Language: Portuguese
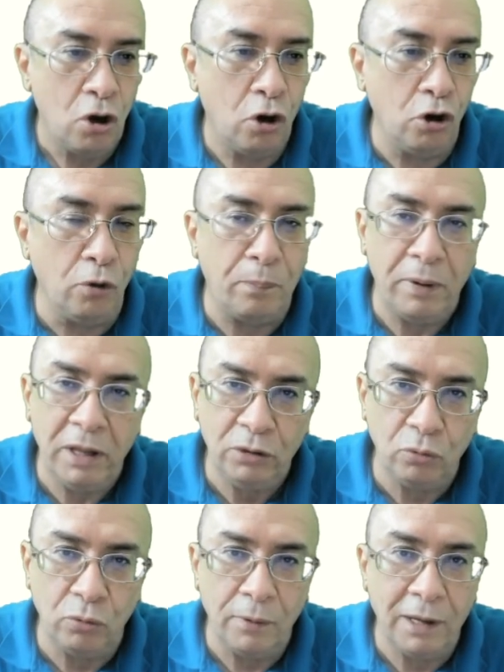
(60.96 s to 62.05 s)
Ouro
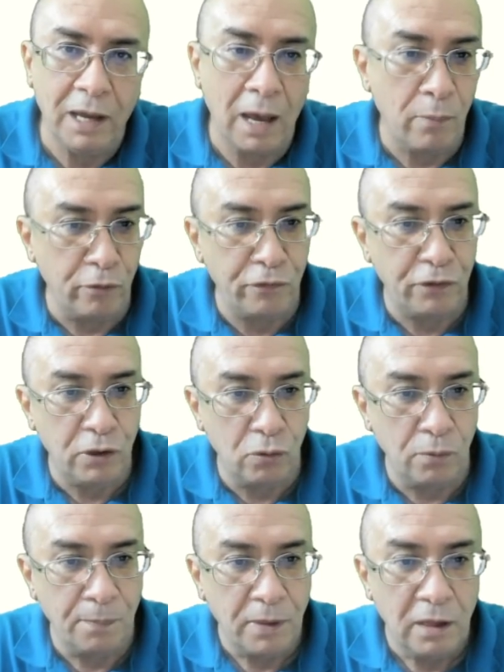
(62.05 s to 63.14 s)
Preto, Cabo
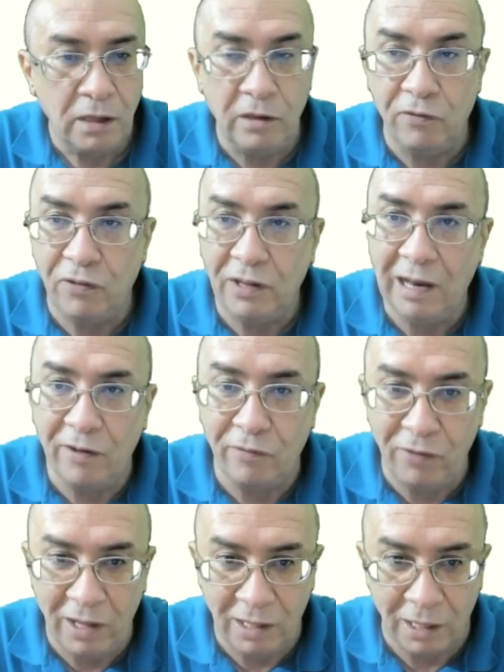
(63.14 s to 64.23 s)
Frio e Vila
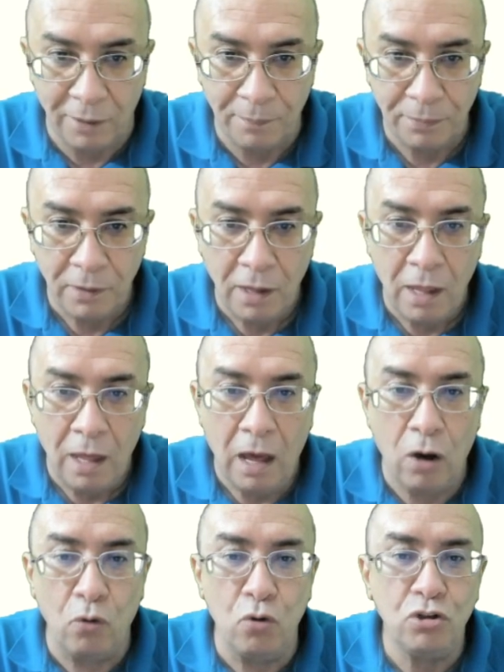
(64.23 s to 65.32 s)
Velha.
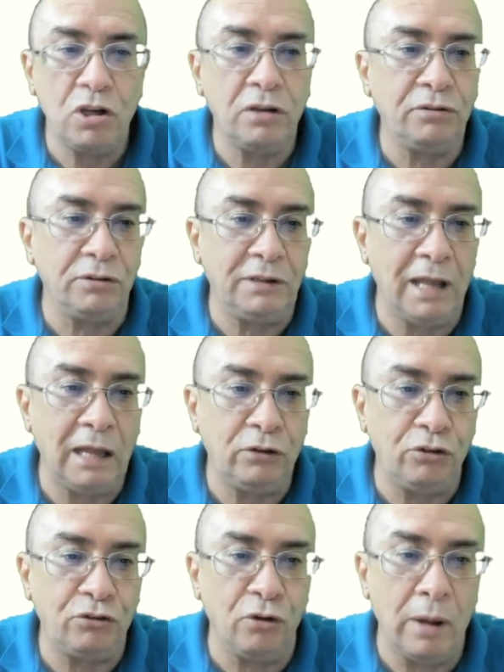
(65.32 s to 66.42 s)
Alguns
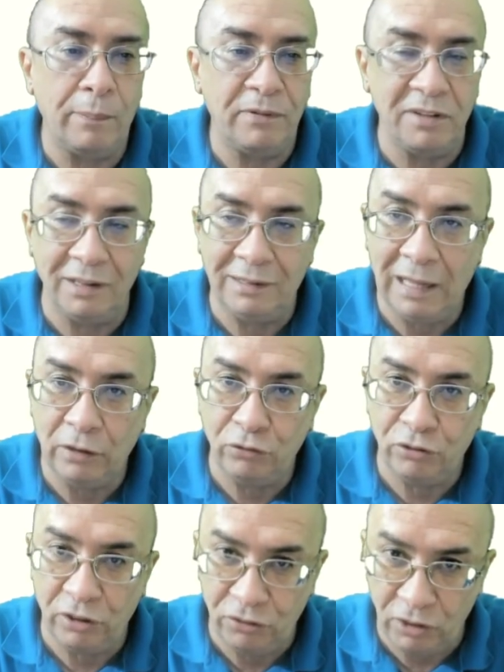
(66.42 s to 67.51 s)
resultados são
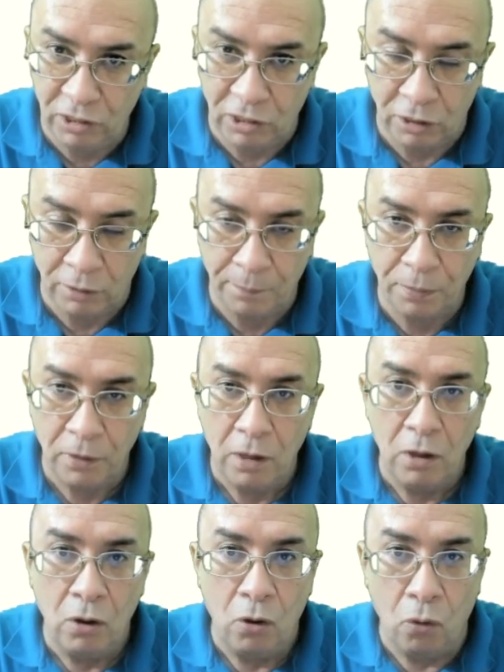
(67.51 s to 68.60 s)
apresentados a seguir.
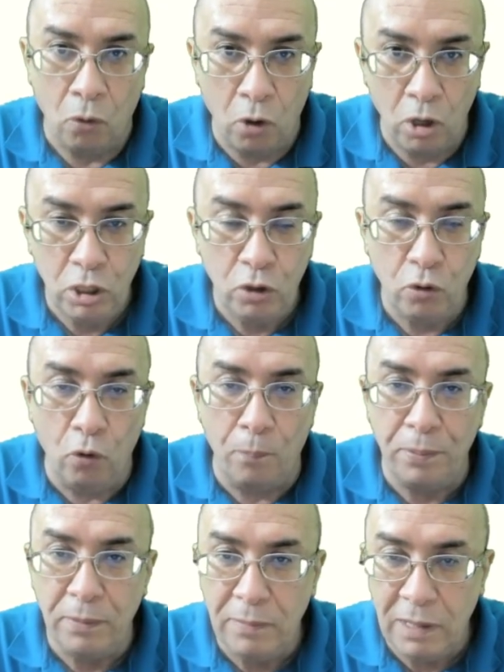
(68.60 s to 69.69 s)
Olhe o
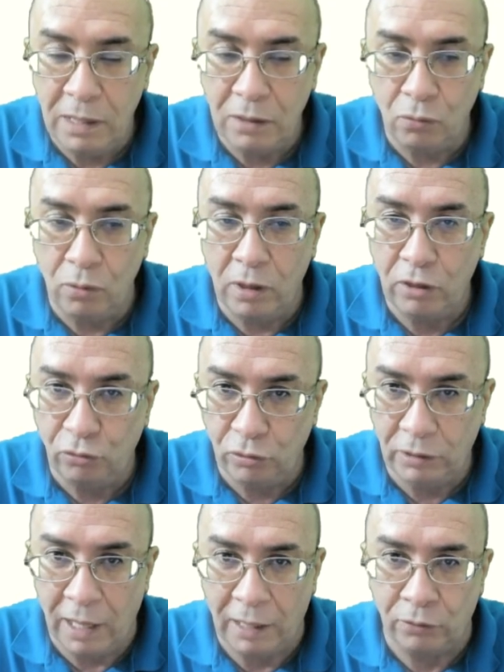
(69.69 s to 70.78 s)
primeiro
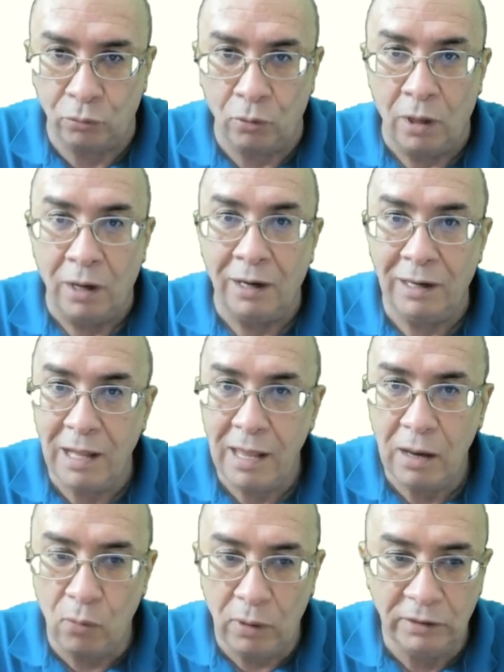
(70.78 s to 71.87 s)
resultado,
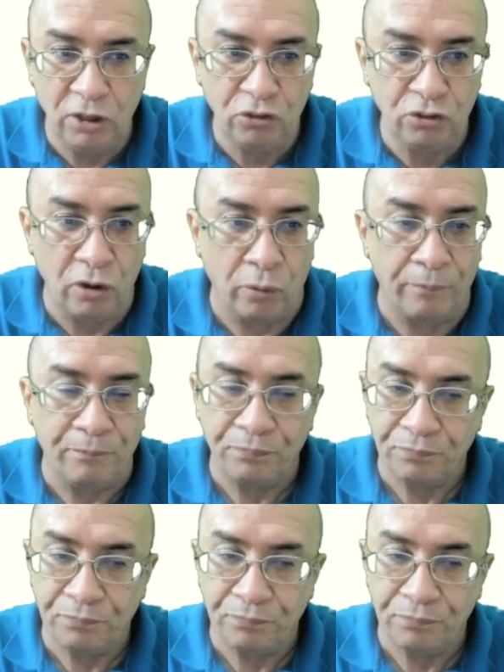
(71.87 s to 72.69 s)
leia com atenção.